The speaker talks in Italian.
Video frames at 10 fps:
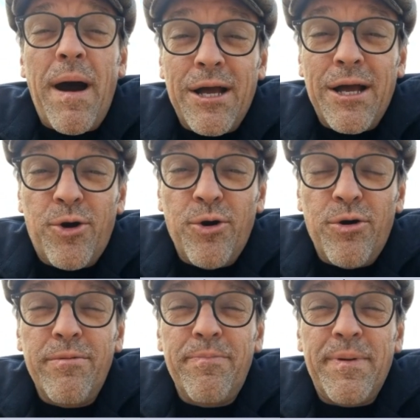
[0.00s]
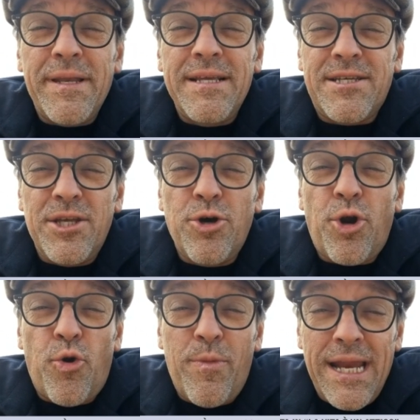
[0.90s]
pacco per il signor
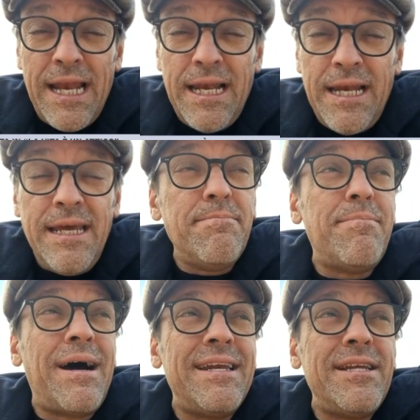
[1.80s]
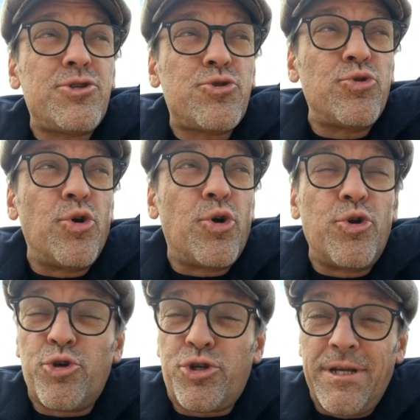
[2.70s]
Romanelli, ma nessuno lo
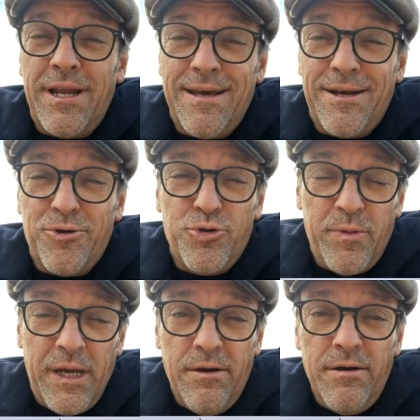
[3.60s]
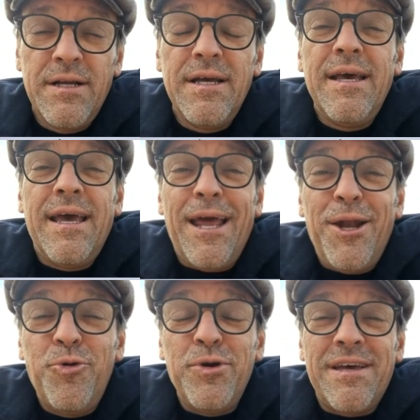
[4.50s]
conosce nel condominio e
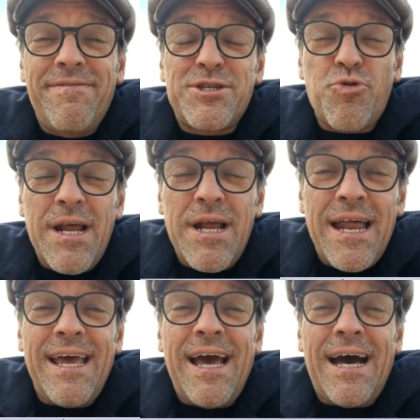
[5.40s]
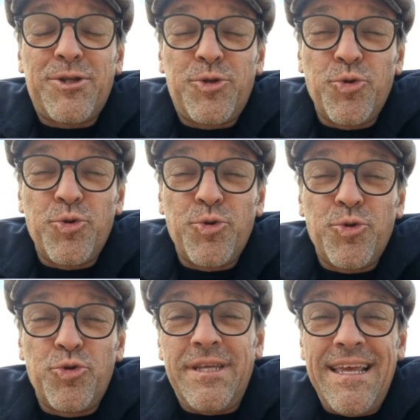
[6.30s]
lui deve suonare a tutti
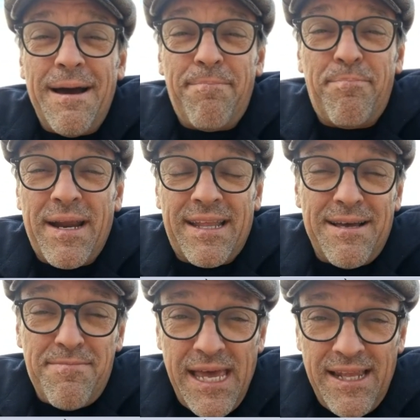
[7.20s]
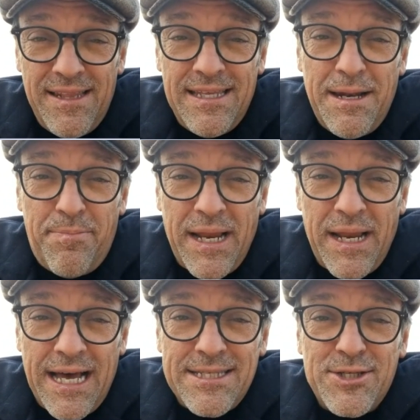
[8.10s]
tutti gli appartamenti del
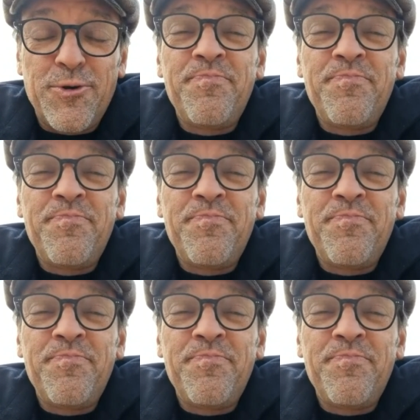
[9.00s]
palazzo.